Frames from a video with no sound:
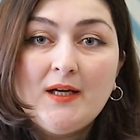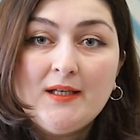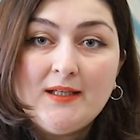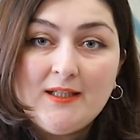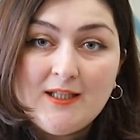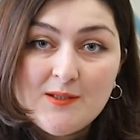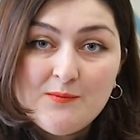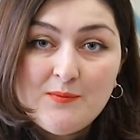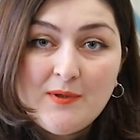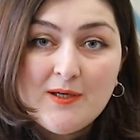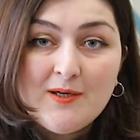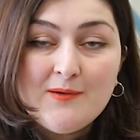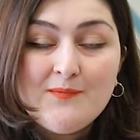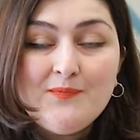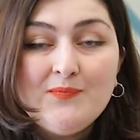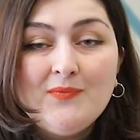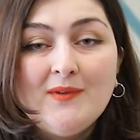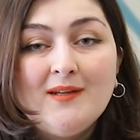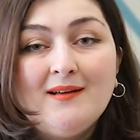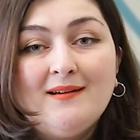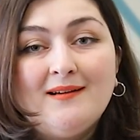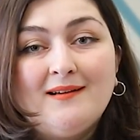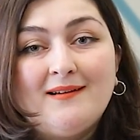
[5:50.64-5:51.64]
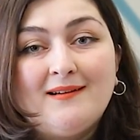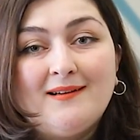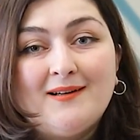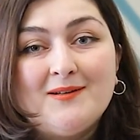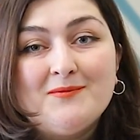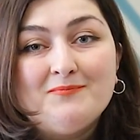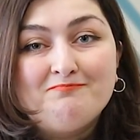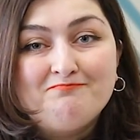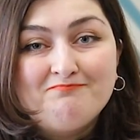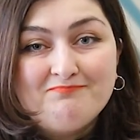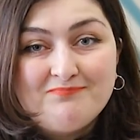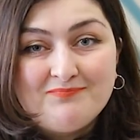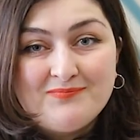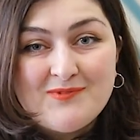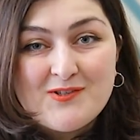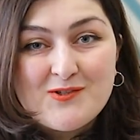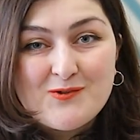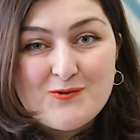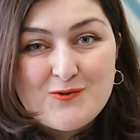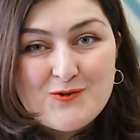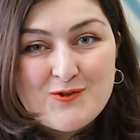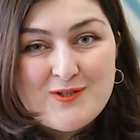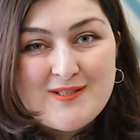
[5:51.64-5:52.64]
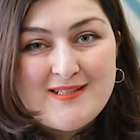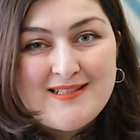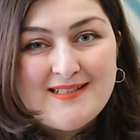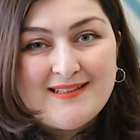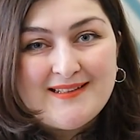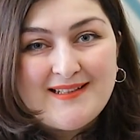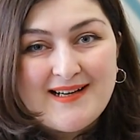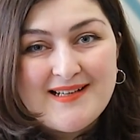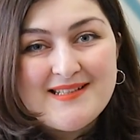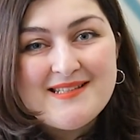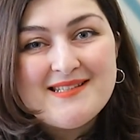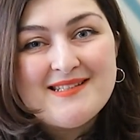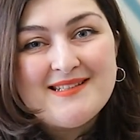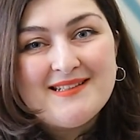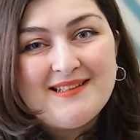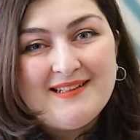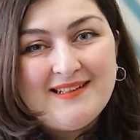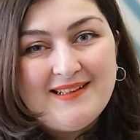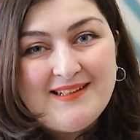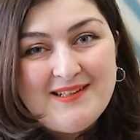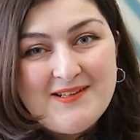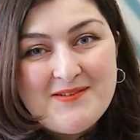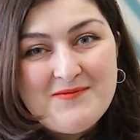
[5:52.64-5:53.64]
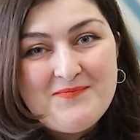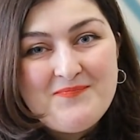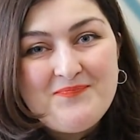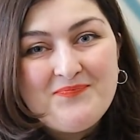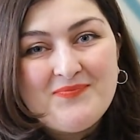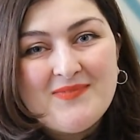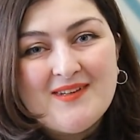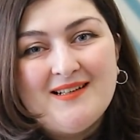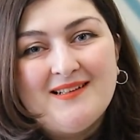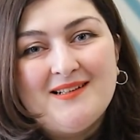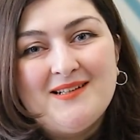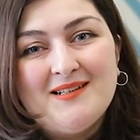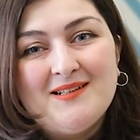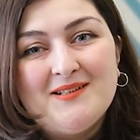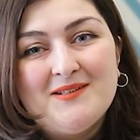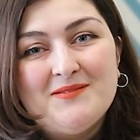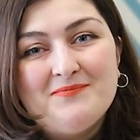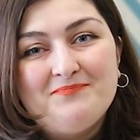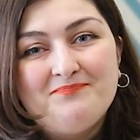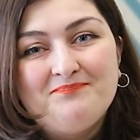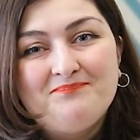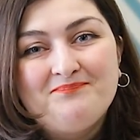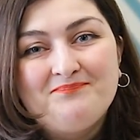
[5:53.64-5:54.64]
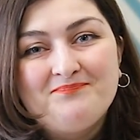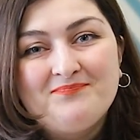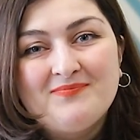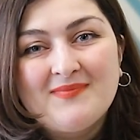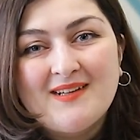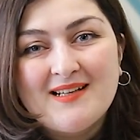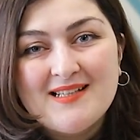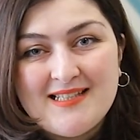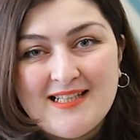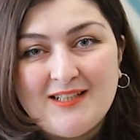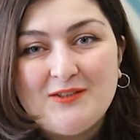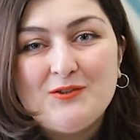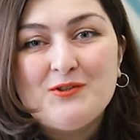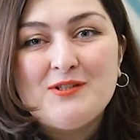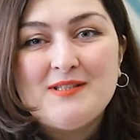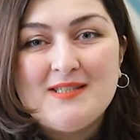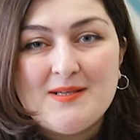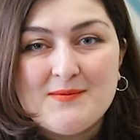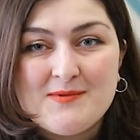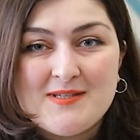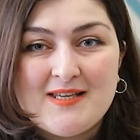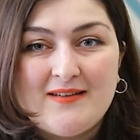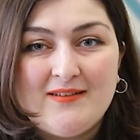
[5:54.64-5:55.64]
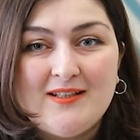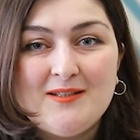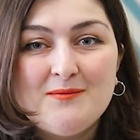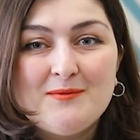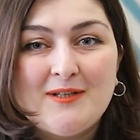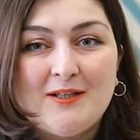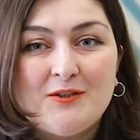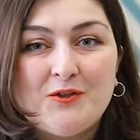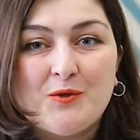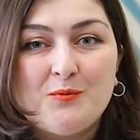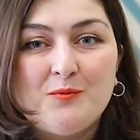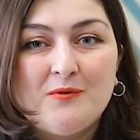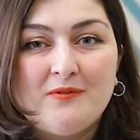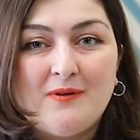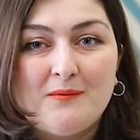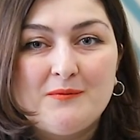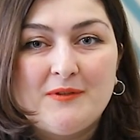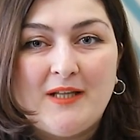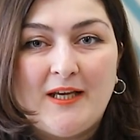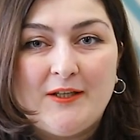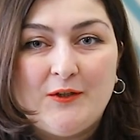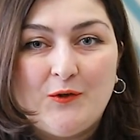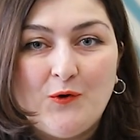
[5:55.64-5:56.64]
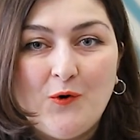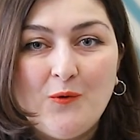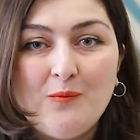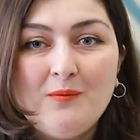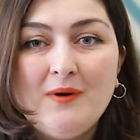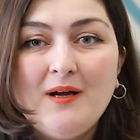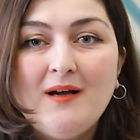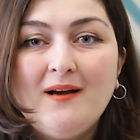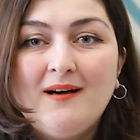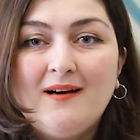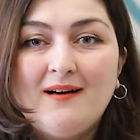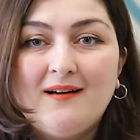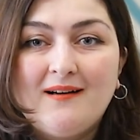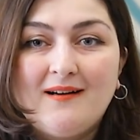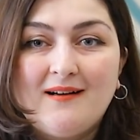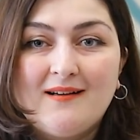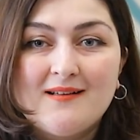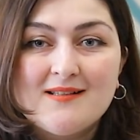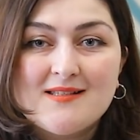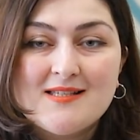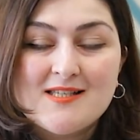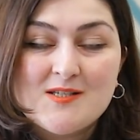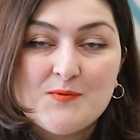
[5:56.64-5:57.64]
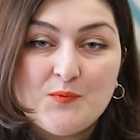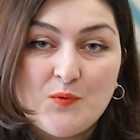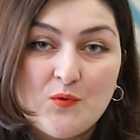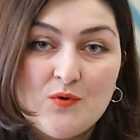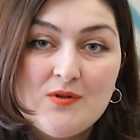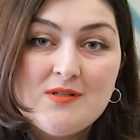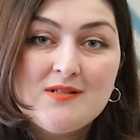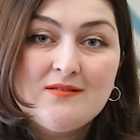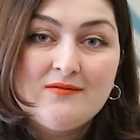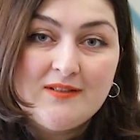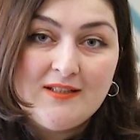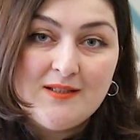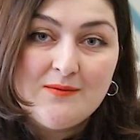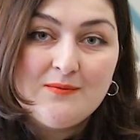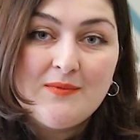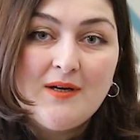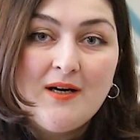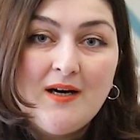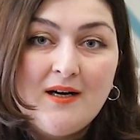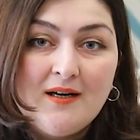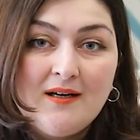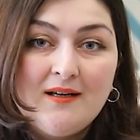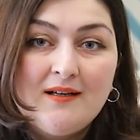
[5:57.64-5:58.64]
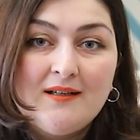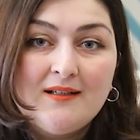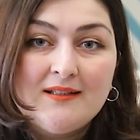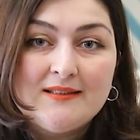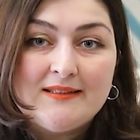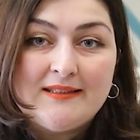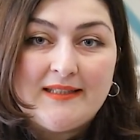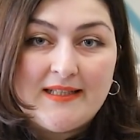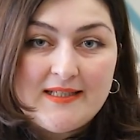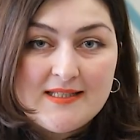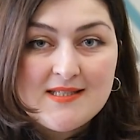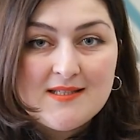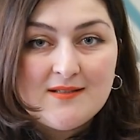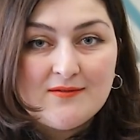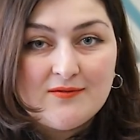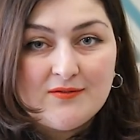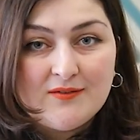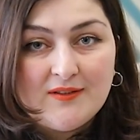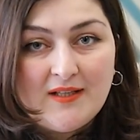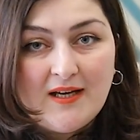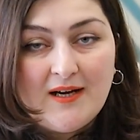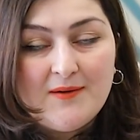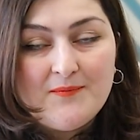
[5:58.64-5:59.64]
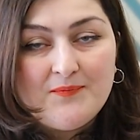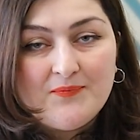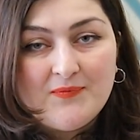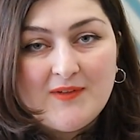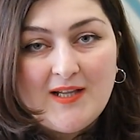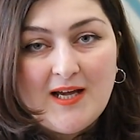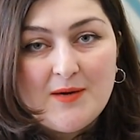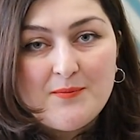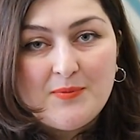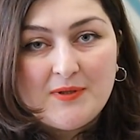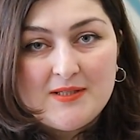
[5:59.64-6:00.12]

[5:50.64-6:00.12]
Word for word: либо а, слушайте нас и а, следуйте тем советам, которые мы вам даем а, с использованием тестов для